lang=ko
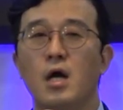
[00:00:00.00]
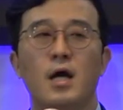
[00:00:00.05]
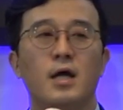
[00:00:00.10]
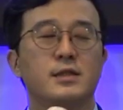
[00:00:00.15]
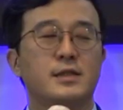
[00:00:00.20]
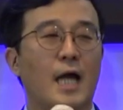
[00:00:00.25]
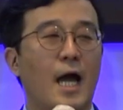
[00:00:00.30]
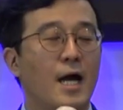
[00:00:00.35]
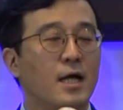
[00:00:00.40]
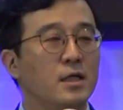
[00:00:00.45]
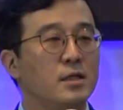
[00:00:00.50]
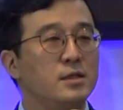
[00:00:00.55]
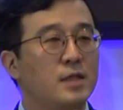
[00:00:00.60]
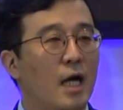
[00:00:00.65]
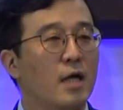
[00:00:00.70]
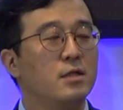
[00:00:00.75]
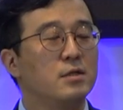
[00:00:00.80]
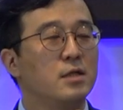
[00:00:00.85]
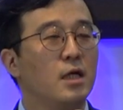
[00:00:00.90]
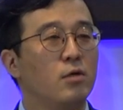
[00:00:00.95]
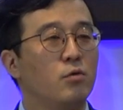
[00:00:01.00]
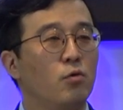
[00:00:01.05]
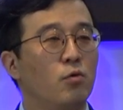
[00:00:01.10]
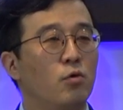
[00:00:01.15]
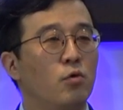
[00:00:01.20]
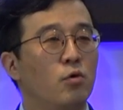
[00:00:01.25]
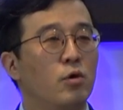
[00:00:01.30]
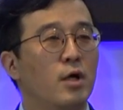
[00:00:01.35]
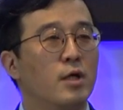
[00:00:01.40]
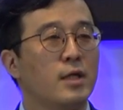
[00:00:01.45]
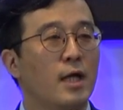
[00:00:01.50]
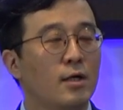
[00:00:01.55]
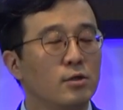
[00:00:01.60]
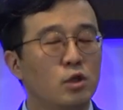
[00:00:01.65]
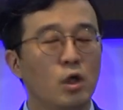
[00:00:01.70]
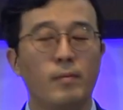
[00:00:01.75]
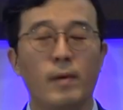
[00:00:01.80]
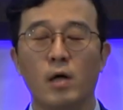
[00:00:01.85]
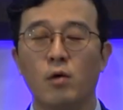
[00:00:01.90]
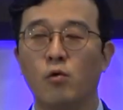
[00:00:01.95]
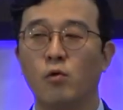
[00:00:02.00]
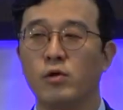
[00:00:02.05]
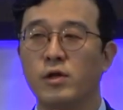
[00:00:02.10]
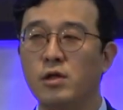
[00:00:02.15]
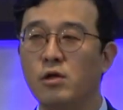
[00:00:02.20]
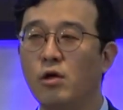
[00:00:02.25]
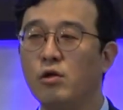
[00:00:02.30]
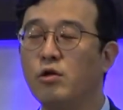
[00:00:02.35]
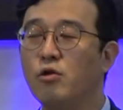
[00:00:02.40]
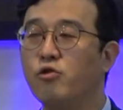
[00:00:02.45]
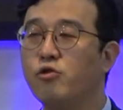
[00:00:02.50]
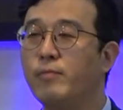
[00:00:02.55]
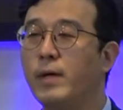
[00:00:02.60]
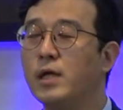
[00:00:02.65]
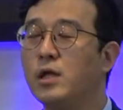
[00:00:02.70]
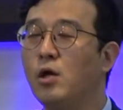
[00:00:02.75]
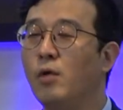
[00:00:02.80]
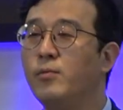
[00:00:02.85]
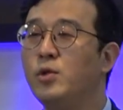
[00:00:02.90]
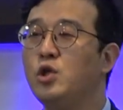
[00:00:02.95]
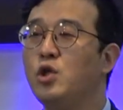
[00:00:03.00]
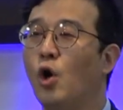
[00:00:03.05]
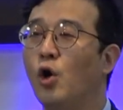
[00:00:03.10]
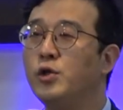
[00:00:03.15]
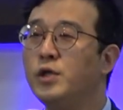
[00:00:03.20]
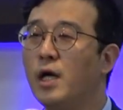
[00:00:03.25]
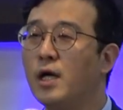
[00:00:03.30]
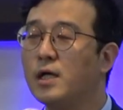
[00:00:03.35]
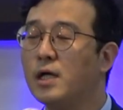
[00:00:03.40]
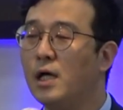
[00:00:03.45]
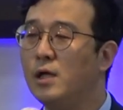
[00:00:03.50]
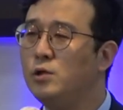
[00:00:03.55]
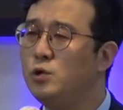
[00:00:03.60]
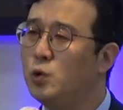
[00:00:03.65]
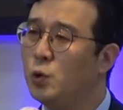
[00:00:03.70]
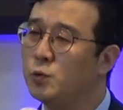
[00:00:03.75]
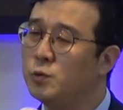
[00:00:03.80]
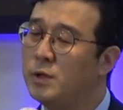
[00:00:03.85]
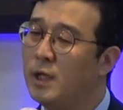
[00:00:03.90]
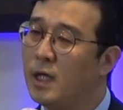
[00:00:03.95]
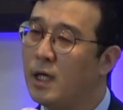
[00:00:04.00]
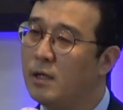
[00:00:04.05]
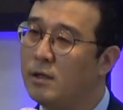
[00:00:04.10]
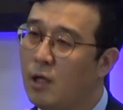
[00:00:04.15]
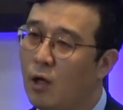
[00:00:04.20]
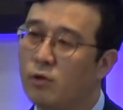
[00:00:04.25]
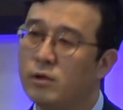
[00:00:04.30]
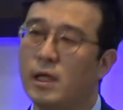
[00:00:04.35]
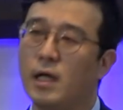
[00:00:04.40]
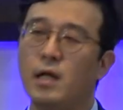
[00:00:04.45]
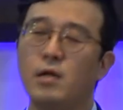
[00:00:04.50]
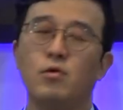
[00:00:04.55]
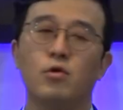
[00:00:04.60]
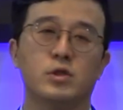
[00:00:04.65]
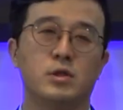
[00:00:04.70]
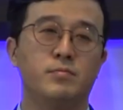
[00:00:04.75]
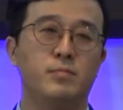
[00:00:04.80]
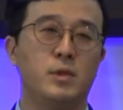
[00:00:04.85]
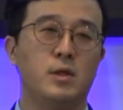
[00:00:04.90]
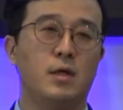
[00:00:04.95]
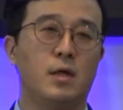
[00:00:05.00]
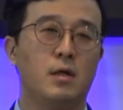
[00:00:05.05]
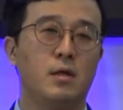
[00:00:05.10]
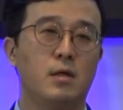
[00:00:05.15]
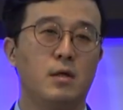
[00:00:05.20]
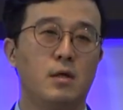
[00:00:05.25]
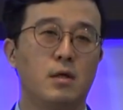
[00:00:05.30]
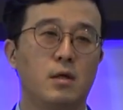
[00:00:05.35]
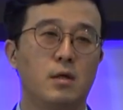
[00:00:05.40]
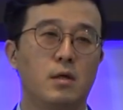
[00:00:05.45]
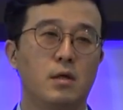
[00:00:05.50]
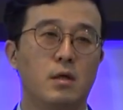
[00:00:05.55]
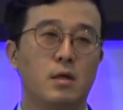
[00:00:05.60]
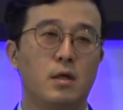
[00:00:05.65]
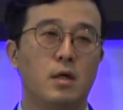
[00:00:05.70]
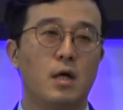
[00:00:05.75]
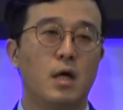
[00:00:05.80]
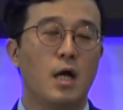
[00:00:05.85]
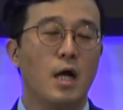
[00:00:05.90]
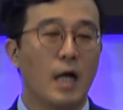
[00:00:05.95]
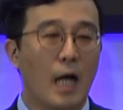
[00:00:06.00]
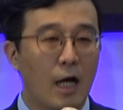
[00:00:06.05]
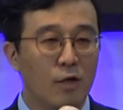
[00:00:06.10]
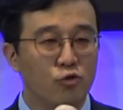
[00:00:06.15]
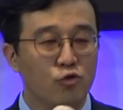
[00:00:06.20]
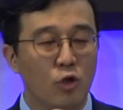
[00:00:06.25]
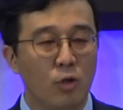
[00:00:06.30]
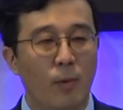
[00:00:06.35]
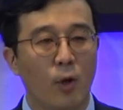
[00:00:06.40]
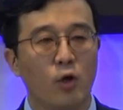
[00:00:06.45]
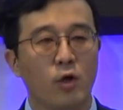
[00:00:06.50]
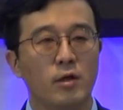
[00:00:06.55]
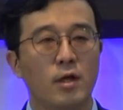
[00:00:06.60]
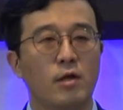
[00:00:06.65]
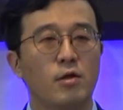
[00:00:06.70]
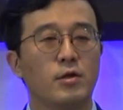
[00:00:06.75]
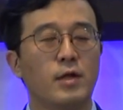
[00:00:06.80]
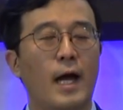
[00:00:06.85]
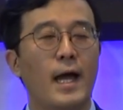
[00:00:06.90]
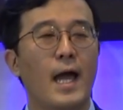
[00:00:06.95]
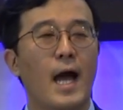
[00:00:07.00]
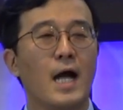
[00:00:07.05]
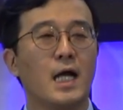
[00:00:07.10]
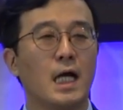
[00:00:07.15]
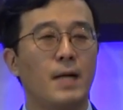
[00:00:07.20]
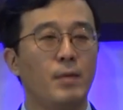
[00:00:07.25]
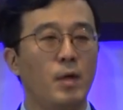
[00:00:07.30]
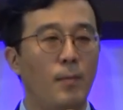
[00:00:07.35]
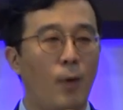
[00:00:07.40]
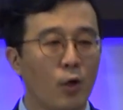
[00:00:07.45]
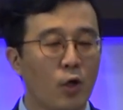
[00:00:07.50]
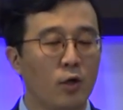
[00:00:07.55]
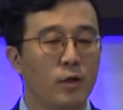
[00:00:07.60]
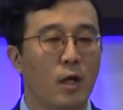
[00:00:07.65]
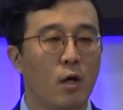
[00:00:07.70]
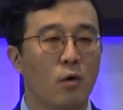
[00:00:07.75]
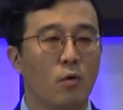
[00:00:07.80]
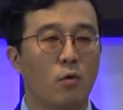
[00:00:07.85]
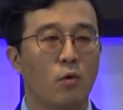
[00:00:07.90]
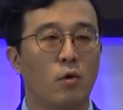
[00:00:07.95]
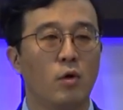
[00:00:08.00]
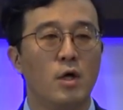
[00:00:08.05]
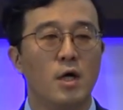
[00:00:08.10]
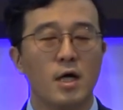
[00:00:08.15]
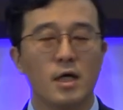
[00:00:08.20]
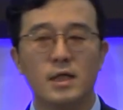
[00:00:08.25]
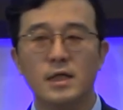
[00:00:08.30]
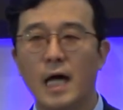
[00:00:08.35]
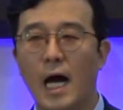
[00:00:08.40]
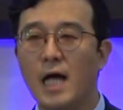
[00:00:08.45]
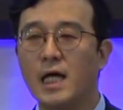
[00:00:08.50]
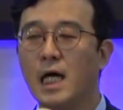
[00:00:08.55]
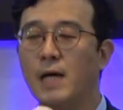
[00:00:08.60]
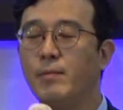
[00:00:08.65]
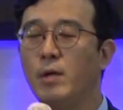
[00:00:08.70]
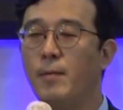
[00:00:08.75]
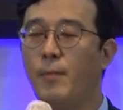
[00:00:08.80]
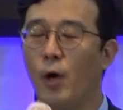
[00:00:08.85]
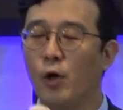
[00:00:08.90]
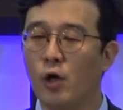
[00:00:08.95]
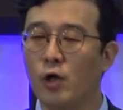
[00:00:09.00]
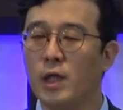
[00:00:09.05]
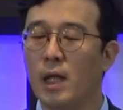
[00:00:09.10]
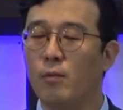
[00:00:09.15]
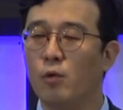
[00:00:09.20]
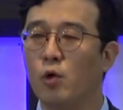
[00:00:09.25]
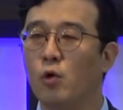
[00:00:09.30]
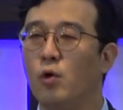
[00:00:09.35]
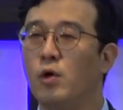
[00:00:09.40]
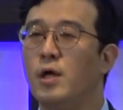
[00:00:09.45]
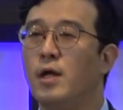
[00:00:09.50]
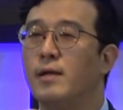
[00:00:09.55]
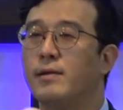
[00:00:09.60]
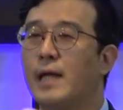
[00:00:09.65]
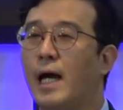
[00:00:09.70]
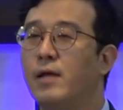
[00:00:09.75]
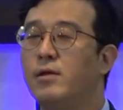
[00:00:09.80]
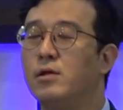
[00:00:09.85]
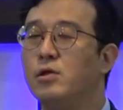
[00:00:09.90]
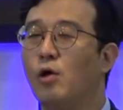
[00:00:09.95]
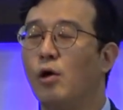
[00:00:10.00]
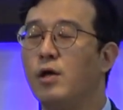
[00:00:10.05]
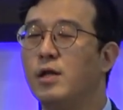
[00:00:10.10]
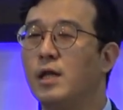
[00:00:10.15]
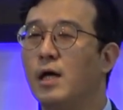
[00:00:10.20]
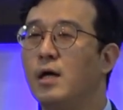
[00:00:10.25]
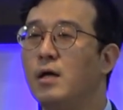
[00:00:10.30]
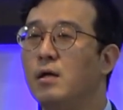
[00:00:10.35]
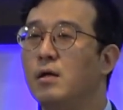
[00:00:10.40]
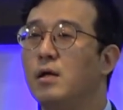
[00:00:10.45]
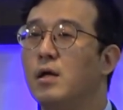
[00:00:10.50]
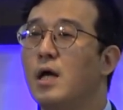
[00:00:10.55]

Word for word: 작은 자극에도 상처받고 쓰러질 수밖에 없는 연약한 존재가 되었다라는 것입니다. 가죽을 벗겨내서 나의 악함을 벗겨내었고 그 악함을 벗겨내므로 나는 더 이상